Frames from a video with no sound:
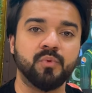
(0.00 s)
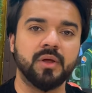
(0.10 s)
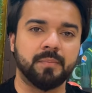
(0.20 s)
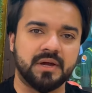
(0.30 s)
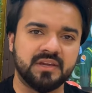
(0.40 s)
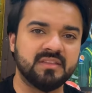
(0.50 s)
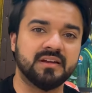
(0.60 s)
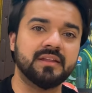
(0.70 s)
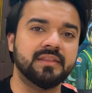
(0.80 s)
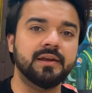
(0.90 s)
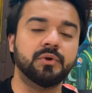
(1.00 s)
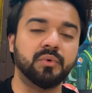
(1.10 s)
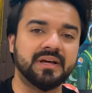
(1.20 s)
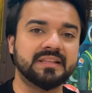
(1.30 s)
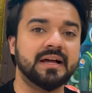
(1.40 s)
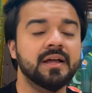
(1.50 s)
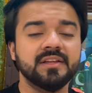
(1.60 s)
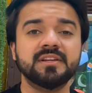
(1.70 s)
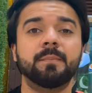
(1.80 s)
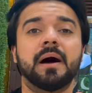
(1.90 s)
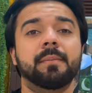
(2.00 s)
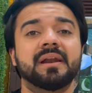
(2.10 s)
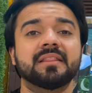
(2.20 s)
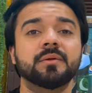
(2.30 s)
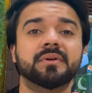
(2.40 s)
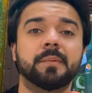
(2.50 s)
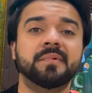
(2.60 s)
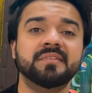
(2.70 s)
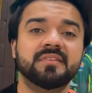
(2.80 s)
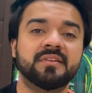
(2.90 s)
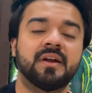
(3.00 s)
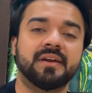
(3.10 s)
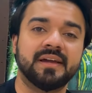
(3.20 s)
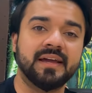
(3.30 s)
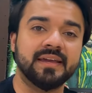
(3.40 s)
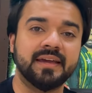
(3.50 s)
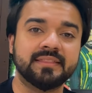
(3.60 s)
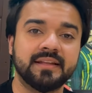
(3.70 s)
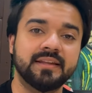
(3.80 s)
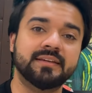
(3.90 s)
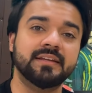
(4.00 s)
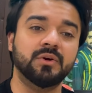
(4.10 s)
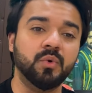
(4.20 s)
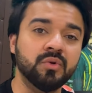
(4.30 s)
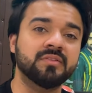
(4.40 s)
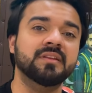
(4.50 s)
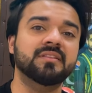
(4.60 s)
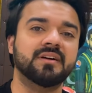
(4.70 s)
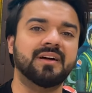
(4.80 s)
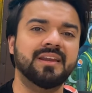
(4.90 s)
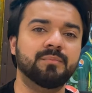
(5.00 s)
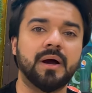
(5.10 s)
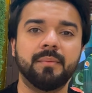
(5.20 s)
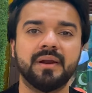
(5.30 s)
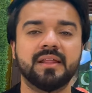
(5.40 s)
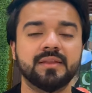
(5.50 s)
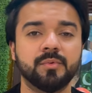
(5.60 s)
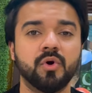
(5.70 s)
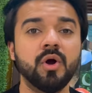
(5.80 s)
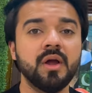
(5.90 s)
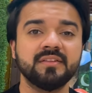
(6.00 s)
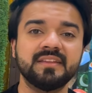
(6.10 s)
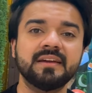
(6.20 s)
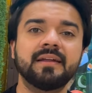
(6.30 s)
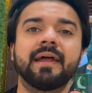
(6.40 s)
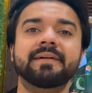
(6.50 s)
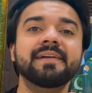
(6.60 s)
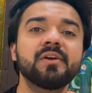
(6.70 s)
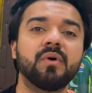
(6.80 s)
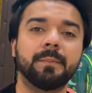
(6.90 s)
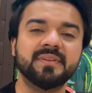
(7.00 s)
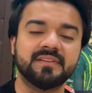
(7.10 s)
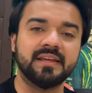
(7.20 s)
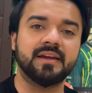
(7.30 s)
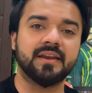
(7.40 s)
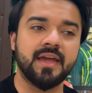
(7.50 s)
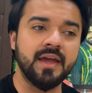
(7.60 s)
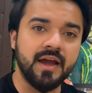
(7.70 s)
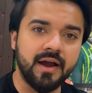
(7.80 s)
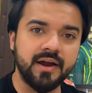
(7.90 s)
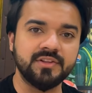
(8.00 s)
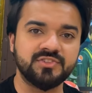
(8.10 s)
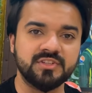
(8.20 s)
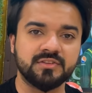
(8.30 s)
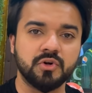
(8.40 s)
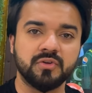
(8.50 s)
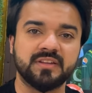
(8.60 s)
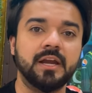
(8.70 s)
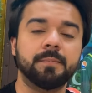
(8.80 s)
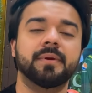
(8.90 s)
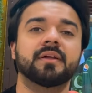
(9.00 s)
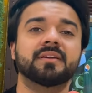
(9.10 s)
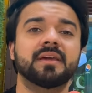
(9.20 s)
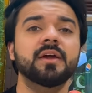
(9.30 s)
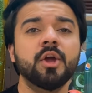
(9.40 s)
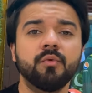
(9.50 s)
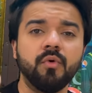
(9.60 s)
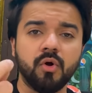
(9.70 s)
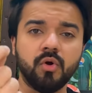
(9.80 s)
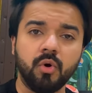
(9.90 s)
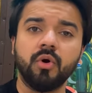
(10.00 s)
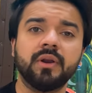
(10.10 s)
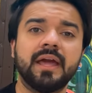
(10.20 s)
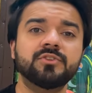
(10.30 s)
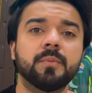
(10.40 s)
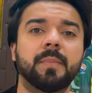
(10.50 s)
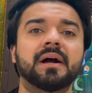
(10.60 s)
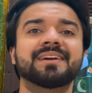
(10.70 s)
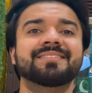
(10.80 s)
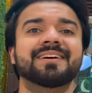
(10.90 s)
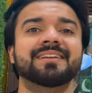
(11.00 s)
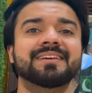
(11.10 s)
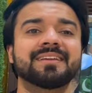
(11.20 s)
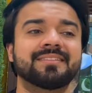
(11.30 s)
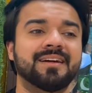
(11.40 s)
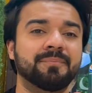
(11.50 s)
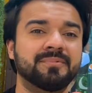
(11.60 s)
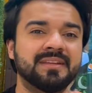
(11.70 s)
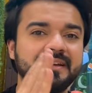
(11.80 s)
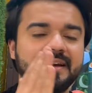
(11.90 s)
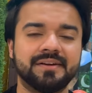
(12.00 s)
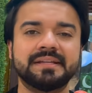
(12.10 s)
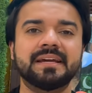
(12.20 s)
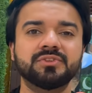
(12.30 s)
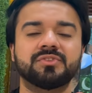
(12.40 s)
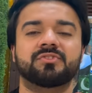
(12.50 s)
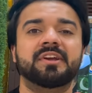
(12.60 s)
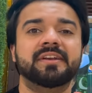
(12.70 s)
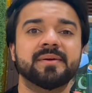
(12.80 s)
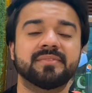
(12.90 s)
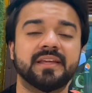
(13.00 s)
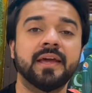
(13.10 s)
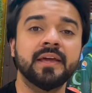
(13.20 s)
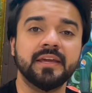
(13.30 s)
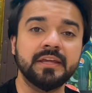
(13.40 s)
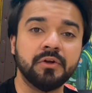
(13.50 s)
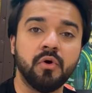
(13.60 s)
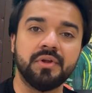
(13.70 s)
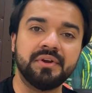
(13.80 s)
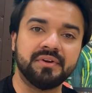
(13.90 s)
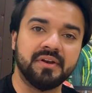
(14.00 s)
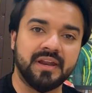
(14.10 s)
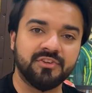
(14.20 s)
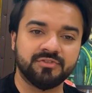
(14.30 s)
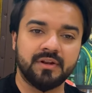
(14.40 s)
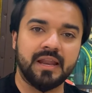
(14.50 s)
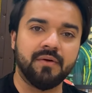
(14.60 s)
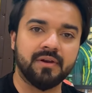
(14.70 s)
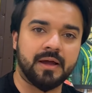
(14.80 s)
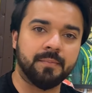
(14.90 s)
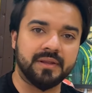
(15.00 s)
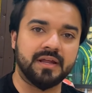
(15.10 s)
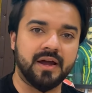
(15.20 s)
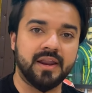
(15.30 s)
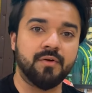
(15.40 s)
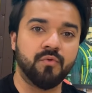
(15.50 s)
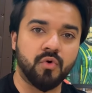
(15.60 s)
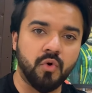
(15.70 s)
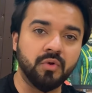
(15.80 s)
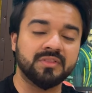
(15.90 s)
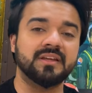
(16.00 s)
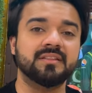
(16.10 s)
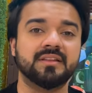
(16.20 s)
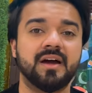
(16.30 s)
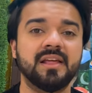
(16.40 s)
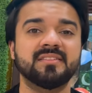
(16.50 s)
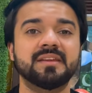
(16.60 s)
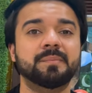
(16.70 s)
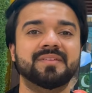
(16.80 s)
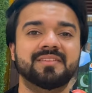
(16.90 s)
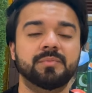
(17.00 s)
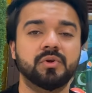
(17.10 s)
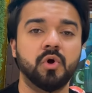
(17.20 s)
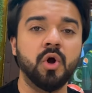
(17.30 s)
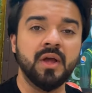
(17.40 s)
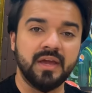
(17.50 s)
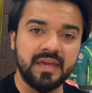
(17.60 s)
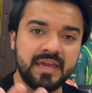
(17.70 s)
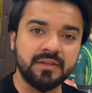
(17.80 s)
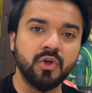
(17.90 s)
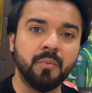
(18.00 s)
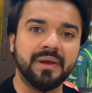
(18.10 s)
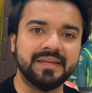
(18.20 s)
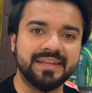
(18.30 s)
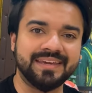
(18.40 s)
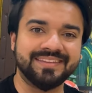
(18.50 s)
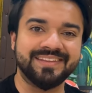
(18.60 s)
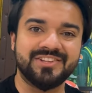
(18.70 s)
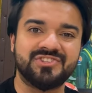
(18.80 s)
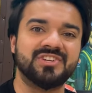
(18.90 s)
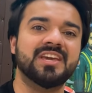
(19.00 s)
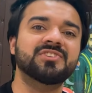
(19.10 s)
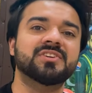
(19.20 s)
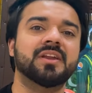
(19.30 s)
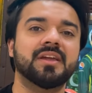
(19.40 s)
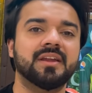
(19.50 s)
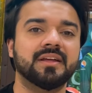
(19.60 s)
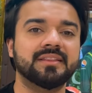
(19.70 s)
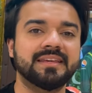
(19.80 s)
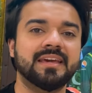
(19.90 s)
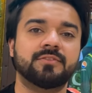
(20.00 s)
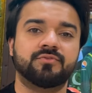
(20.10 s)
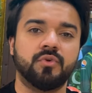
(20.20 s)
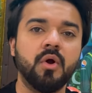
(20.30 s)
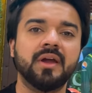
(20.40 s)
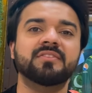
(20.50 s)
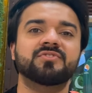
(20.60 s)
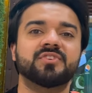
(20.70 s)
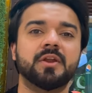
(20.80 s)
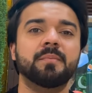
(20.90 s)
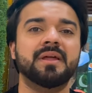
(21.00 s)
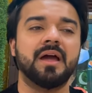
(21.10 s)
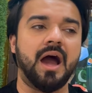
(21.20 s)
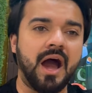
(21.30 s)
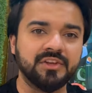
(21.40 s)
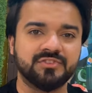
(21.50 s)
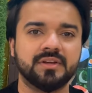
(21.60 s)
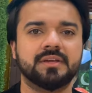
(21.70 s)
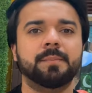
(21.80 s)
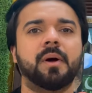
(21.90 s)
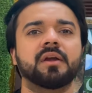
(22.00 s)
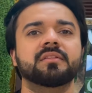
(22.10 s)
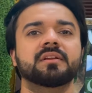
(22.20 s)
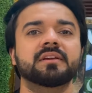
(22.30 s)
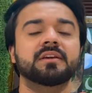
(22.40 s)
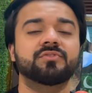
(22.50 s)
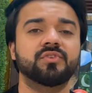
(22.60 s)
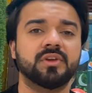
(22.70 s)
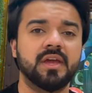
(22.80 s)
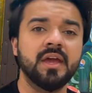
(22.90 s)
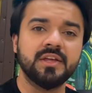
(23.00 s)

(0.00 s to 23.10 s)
पूरे पाकिस्तान का दिल टूटा था जब बाबर आजम कैप्टनशिप से हटाया गया था लेकिन उस इंसान ने बाबर आजम को सिंगल हैंडली वापस लेकर आए हर चीज को साइड पे रख के वो कौन है जो पाकिस्तान के सबसे घटिया जो स्टेडियम है इनको इंटरनेशनल लेवल का बना रहा है वो कौन सा इंसान है जिसने पीसीबी को एक दो महीने के अंदर चेंज करके रख दिया है स्ट्रॉन्गेस्ट चेयरमैन आज तक के पाकिस्तान की हिस्ट्री के